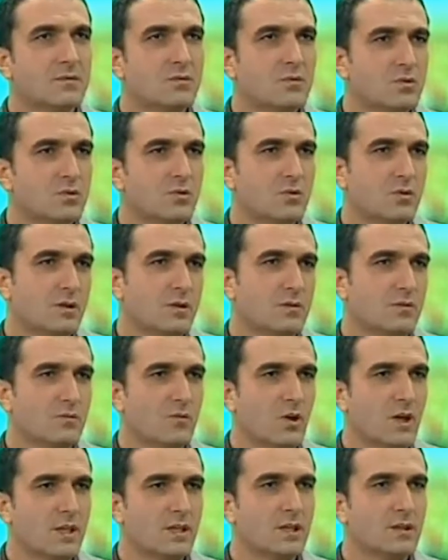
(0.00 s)
yüzünü
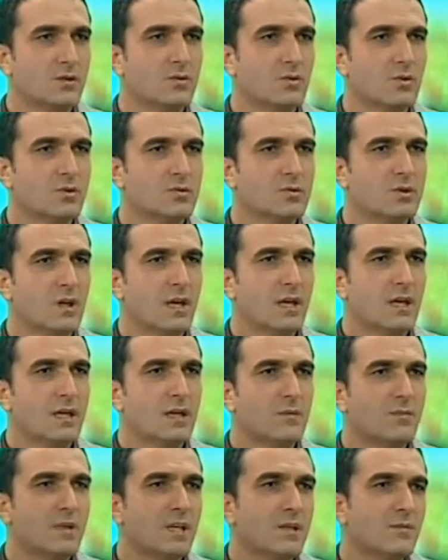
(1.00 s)
muayene ediyoruz
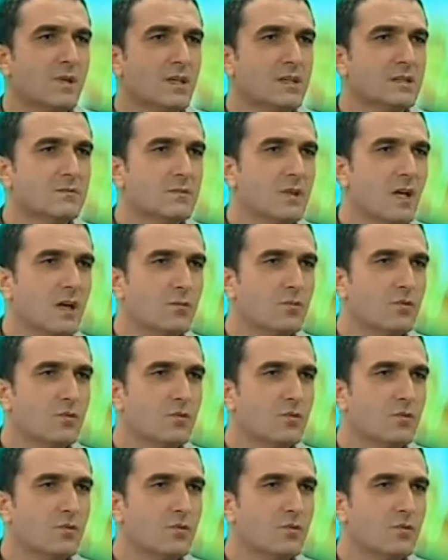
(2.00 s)
ve benim yaşım daha